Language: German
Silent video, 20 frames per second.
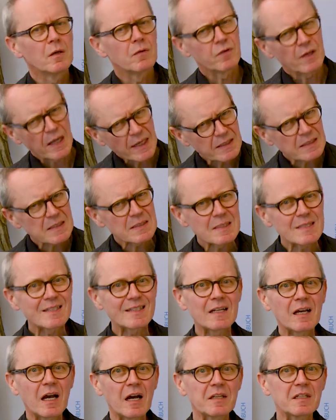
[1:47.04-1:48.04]
Vielleicht ist es
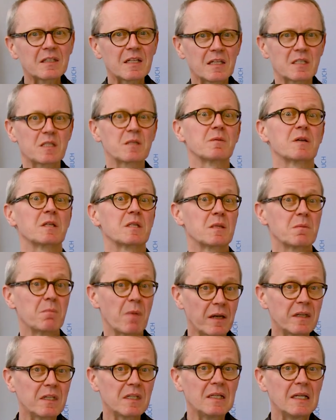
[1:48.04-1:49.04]
gerade das, was
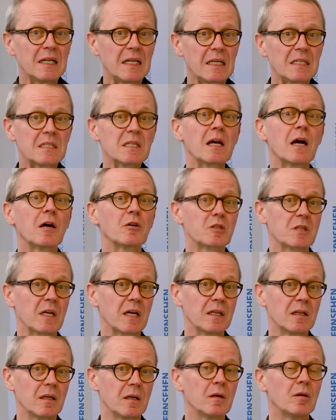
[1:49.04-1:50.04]
manchen Leser aus
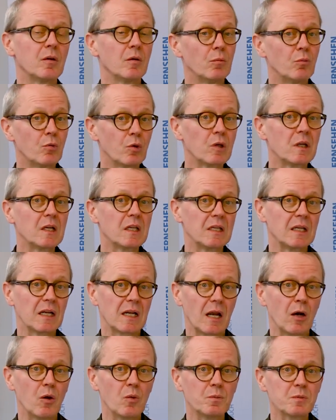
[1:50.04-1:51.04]
einer möglichen
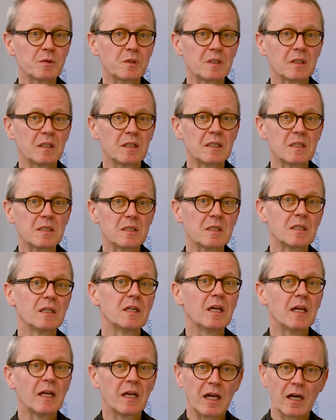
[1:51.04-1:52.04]
Glaubenskrise
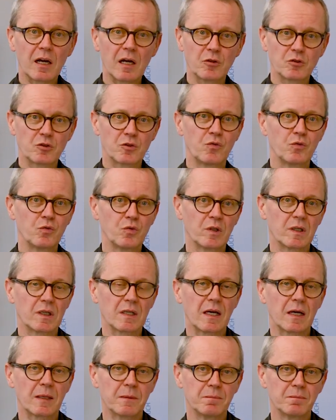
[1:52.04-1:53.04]
herausführen
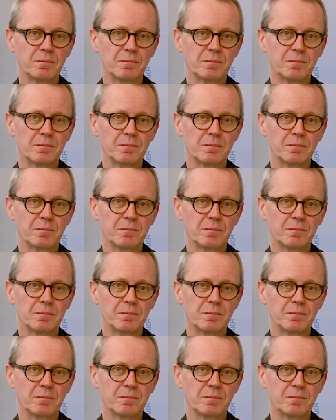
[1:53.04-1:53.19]
kann.